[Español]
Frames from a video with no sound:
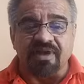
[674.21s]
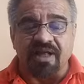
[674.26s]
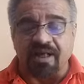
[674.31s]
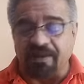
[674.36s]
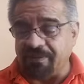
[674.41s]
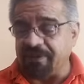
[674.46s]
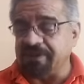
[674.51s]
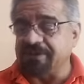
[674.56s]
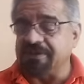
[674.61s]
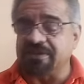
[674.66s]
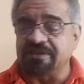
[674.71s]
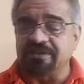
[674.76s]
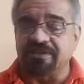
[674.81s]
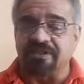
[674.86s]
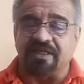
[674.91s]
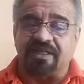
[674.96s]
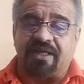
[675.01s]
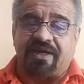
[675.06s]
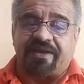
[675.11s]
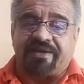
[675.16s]
a veces
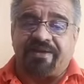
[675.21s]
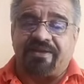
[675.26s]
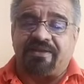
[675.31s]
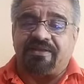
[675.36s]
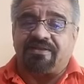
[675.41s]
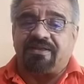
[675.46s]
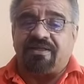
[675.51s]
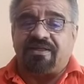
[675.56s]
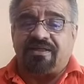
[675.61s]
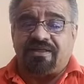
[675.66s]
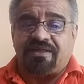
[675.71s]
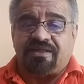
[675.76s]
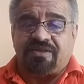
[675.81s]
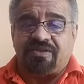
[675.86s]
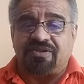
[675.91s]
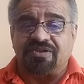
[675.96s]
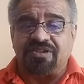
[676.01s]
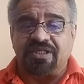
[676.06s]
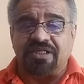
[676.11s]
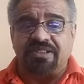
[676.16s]
la gente
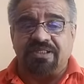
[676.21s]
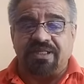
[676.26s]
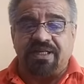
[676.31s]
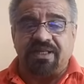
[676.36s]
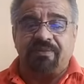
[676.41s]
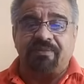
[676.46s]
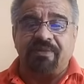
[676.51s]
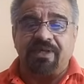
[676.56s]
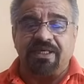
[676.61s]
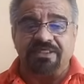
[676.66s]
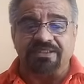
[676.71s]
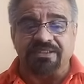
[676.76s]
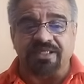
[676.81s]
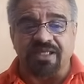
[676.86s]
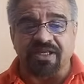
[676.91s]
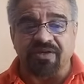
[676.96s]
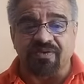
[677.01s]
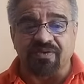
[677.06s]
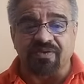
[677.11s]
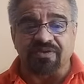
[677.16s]
no se atreve a
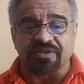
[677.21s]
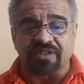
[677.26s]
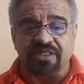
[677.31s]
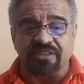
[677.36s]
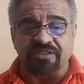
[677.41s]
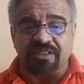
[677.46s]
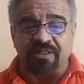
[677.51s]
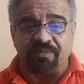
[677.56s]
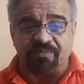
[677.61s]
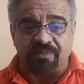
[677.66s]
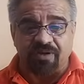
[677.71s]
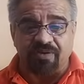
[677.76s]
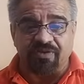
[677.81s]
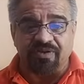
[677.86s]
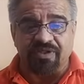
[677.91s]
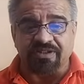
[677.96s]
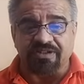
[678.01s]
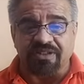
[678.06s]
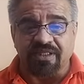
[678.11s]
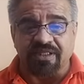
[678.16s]
hacer cosas y me lo
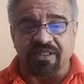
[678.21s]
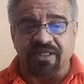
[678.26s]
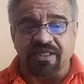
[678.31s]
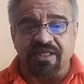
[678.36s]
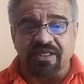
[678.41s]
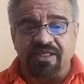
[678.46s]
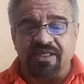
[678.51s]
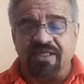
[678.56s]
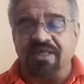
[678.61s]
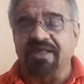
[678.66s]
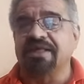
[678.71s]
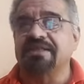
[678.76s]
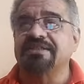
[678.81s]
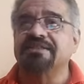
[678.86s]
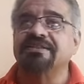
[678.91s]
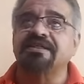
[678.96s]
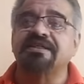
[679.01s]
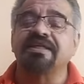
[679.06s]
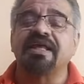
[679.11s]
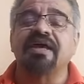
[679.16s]
dicen, es
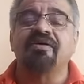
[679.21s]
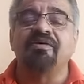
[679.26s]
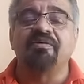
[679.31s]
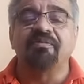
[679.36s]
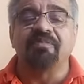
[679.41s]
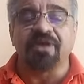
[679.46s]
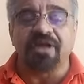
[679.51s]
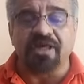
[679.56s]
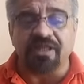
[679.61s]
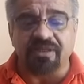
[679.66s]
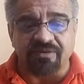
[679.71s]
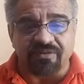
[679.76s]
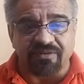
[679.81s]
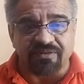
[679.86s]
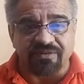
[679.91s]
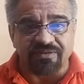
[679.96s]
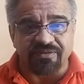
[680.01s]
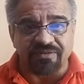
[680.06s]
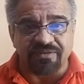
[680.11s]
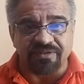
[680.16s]
que tengo
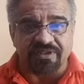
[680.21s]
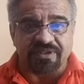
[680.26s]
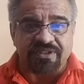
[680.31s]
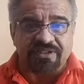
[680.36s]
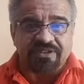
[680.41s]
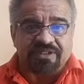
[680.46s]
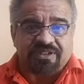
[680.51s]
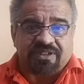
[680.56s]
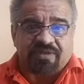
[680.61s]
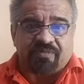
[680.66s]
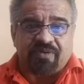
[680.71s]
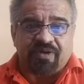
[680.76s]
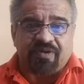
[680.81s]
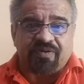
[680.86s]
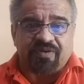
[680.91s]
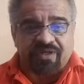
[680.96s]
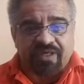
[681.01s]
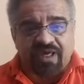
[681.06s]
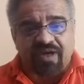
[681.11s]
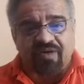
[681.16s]
miedo. Y les dije, bueno,
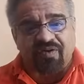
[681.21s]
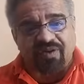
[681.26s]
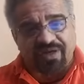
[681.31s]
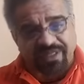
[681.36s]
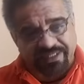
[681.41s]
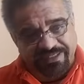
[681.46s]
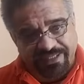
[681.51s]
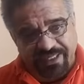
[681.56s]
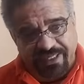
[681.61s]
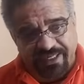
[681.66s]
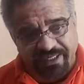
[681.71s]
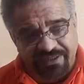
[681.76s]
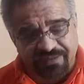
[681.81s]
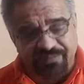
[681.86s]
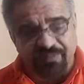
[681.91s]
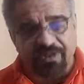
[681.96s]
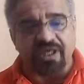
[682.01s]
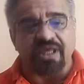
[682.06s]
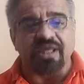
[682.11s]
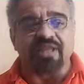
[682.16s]
¿y qué con que tengas
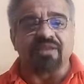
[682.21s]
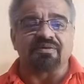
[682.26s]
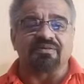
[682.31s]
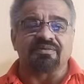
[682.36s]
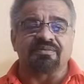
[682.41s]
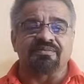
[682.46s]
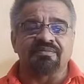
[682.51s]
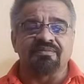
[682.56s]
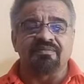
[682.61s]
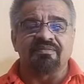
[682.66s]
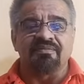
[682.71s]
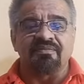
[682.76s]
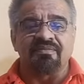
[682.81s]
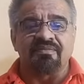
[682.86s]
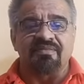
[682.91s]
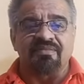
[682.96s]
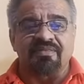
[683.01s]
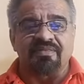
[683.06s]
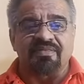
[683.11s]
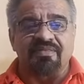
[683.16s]
miedo?
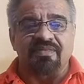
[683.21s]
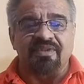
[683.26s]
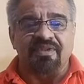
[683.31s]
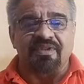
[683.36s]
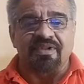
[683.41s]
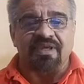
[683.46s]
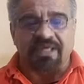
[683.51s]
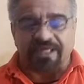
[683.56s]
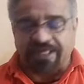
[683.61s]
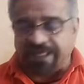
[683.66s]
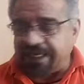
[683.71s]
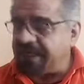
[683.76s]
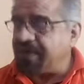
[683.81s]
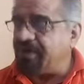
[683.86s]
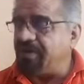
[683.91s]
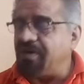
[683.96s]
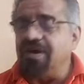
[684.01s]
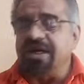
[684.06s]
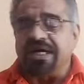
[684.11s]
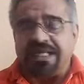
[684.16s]
¿Qué
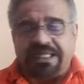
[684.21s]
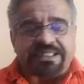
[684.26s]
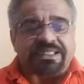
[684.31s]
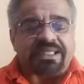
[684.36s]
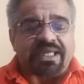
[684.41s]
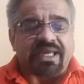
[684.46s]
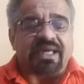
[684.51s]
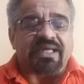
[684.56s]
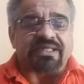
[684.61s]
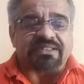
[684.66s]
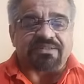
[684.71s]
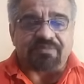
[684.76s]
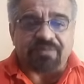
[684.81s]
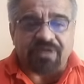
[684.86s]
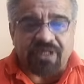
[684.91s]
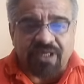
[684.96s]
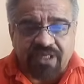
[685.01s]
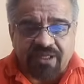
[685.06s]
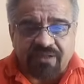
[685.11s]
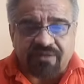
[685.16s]
con que tengas
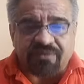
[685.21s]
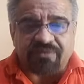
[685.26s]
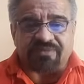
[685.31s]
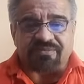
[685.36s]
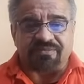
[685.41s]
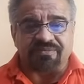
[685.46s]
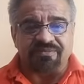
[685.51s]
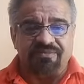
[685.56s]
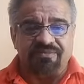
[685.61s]
miedo?